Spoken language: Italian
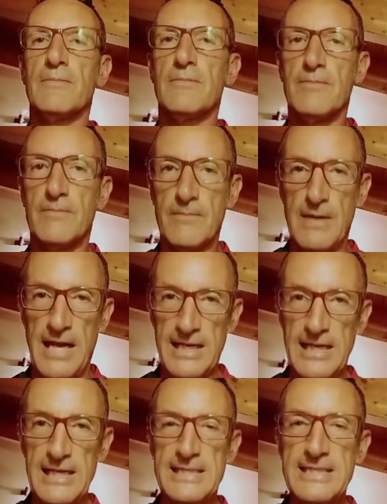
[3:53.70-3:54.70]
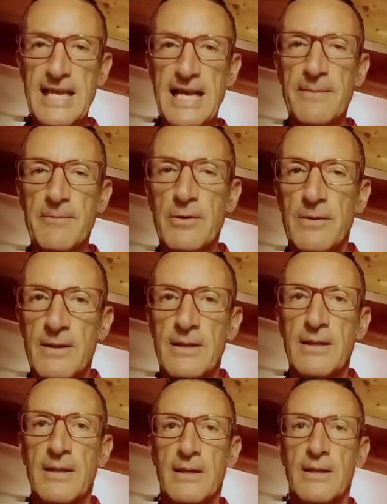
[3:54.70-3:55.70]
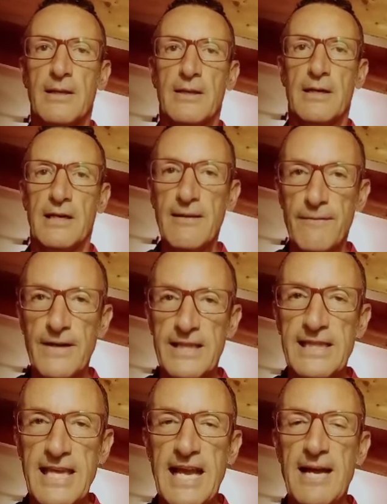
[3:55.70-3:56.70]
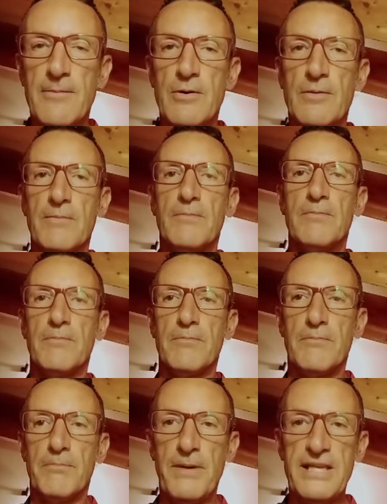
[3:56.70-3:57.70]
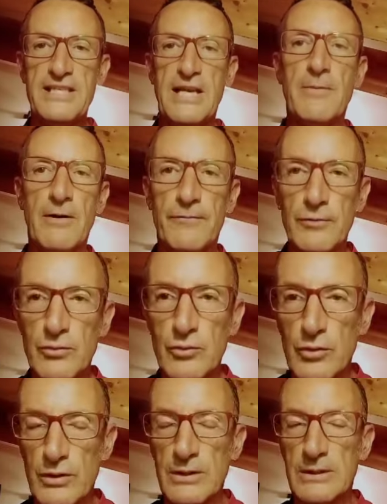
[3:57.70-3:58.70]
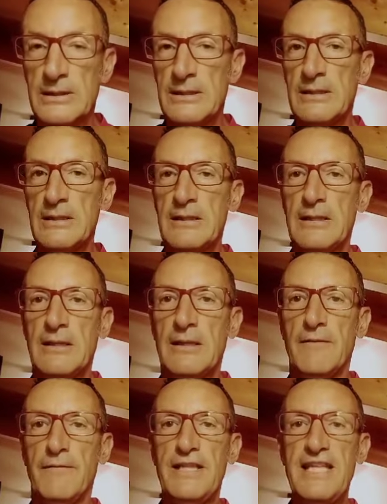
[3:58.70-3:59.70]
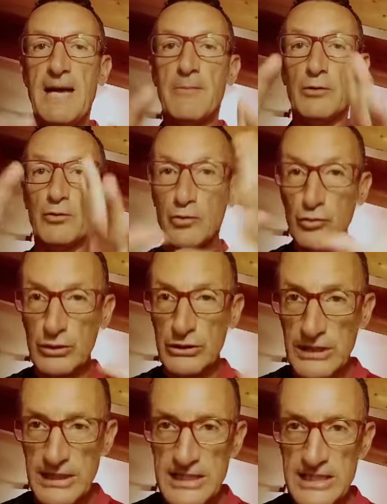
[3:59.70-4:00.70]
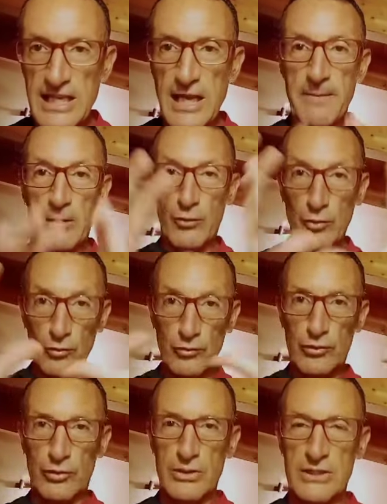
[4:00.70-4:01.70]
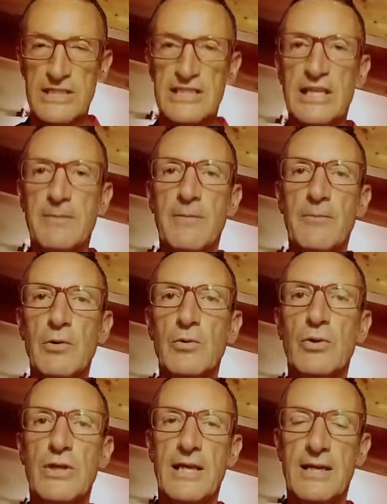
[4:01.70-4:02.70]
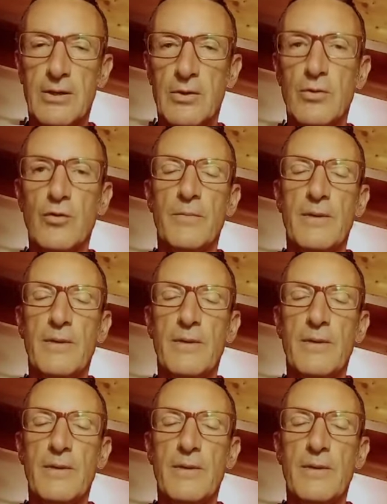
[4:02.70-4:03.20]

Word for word: analizziamo, riflettiamo, pensiamo al futuro, vediamo tutti insieme, tutto il sistema Bologna, come